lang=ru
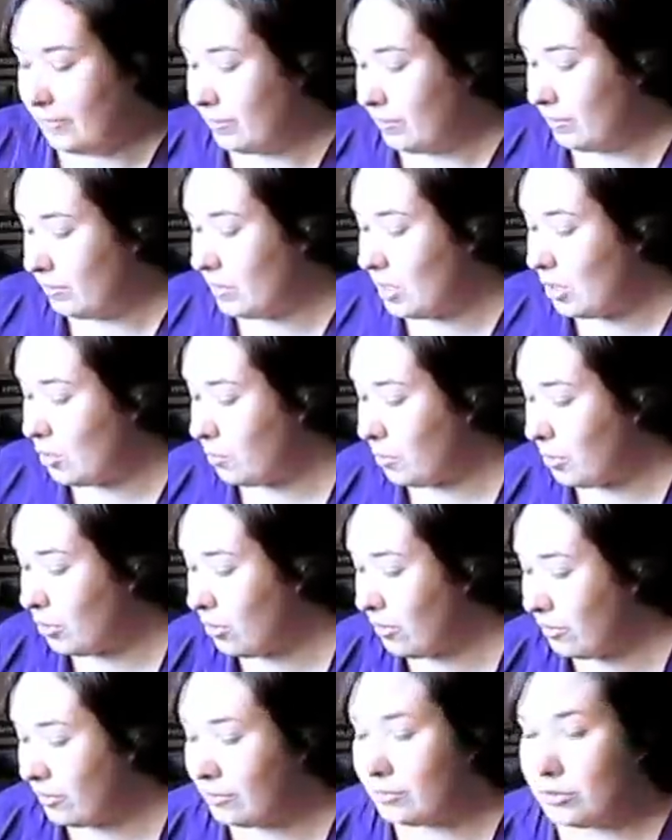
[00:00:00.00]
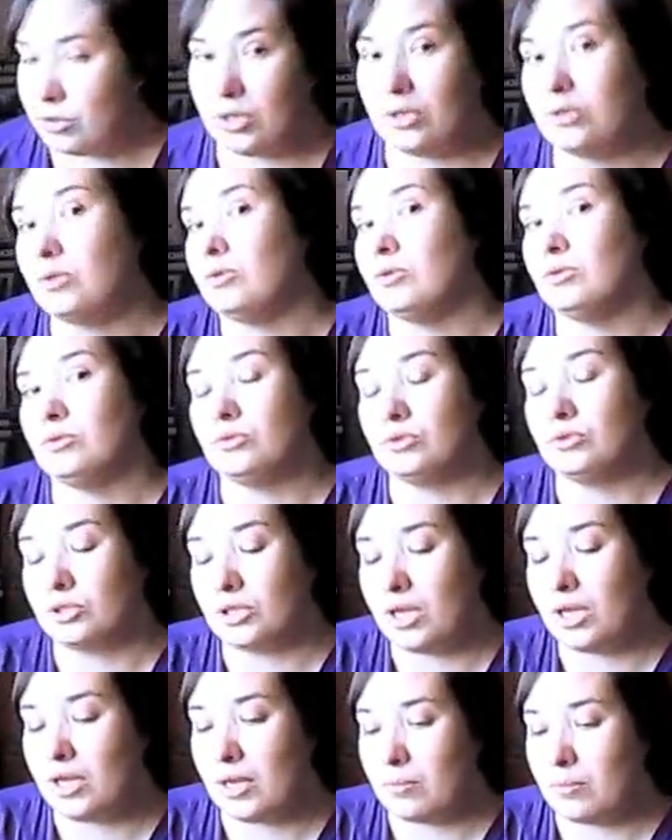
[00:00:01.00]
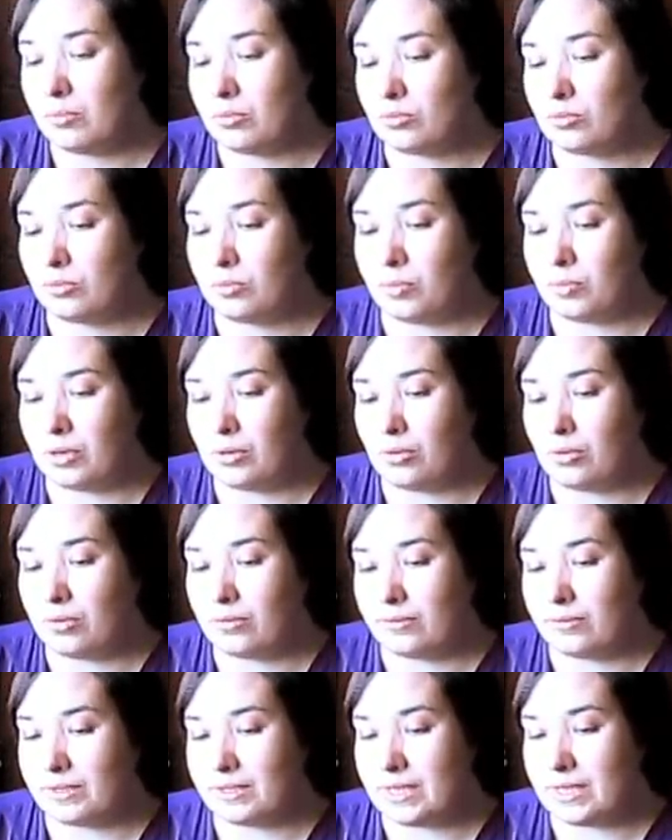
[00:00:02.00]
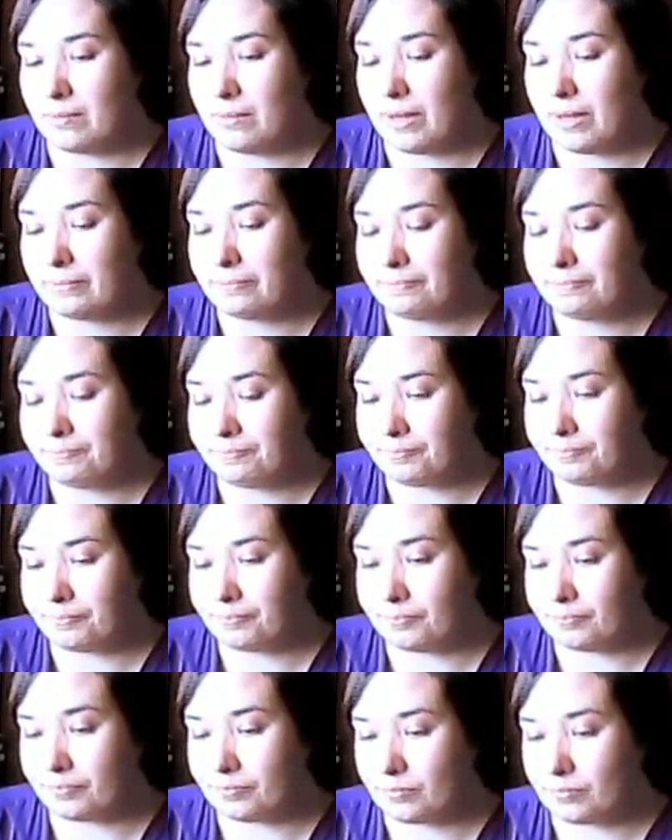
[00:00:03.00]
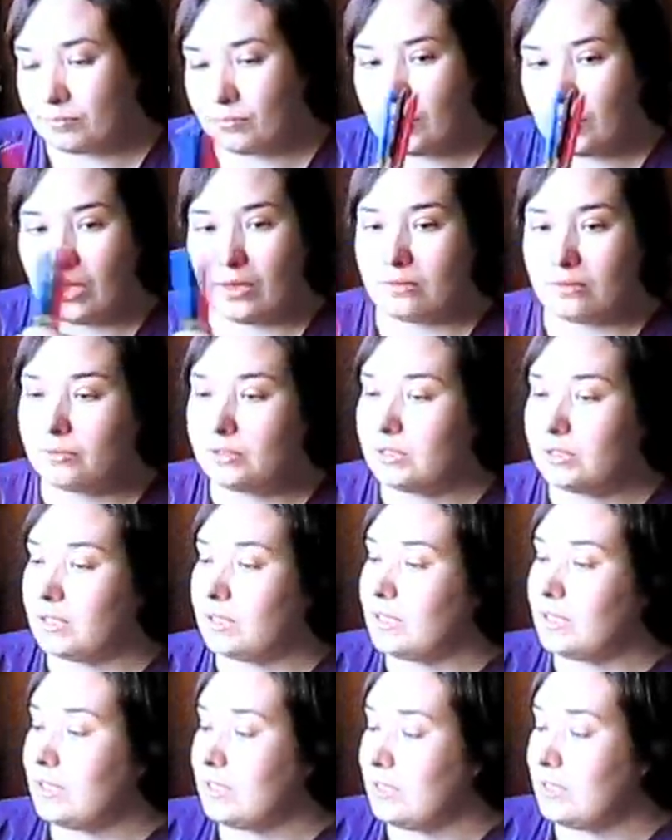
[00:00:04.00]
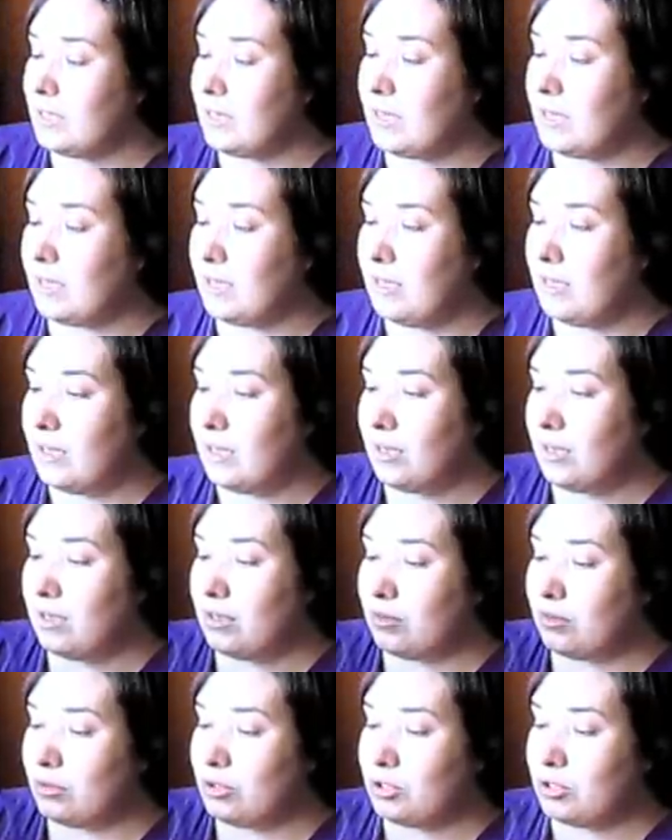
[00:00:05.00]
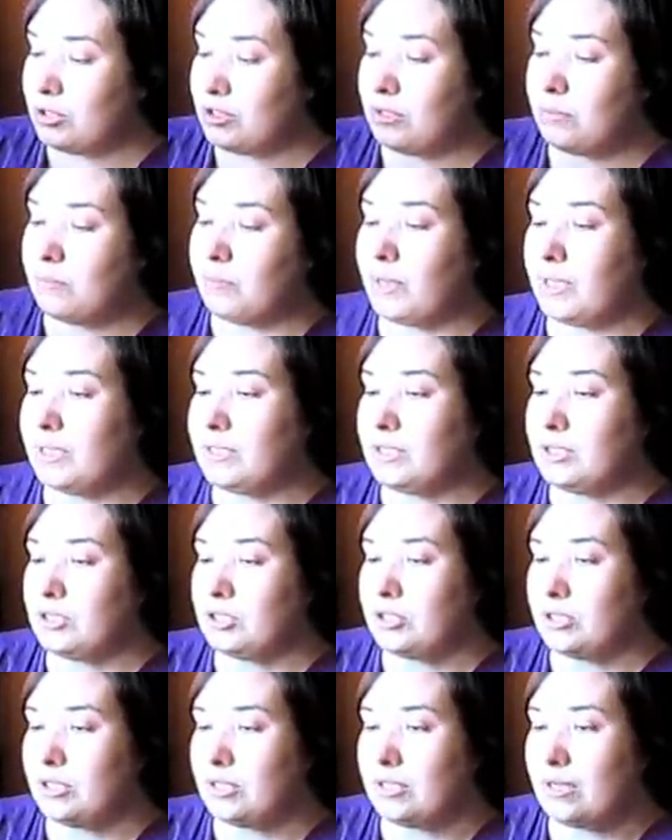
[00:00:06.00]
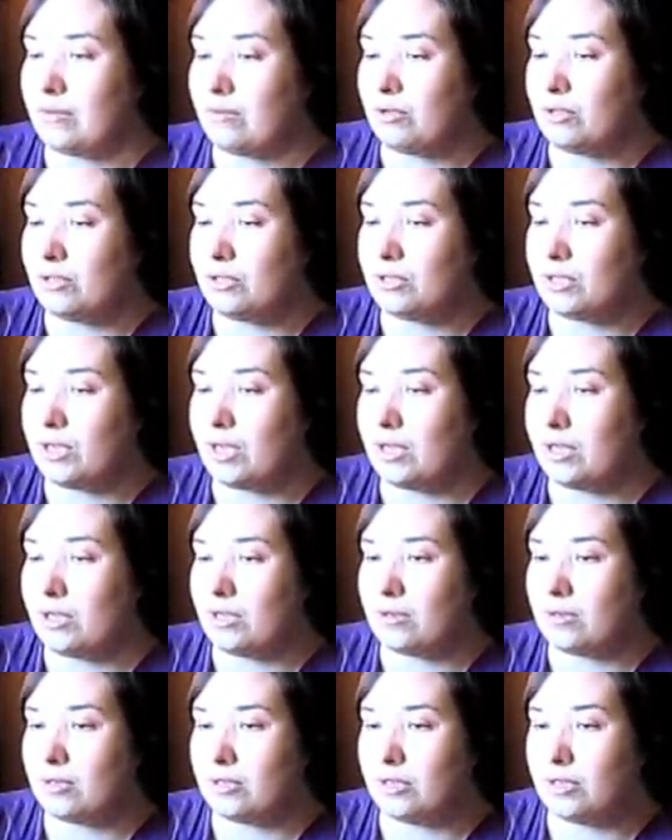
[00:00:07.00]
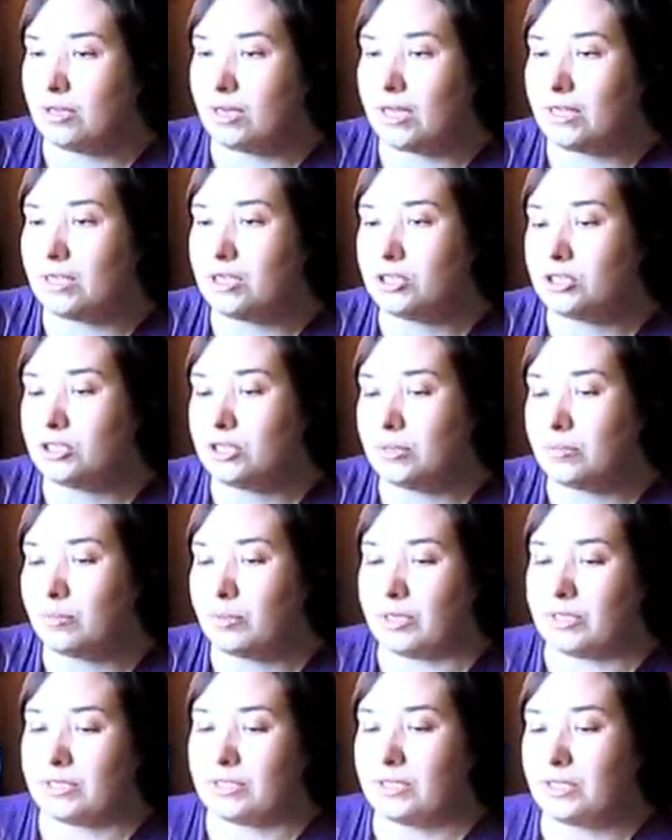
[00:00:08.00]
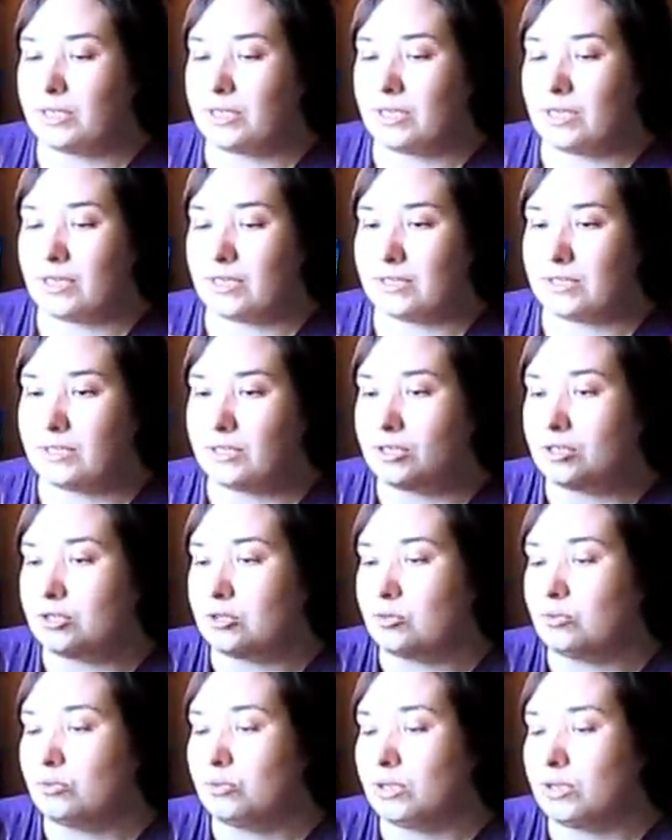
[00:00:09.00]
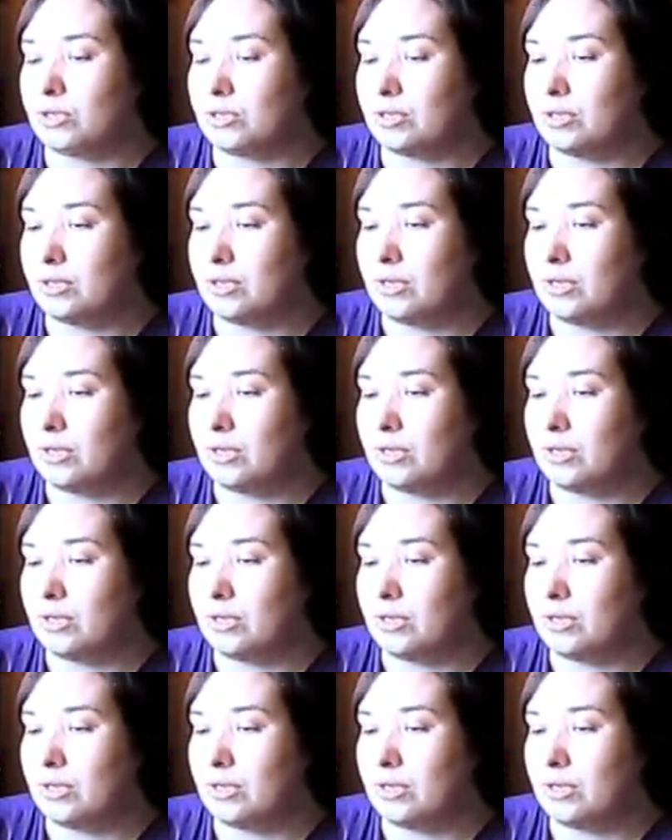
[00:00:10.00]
Мне упаковка все равно не нужна, я буду упаковывать сама. Вот такие три ручки симпатичные довольно-таки, они лаконичные, простые, есть рисунок.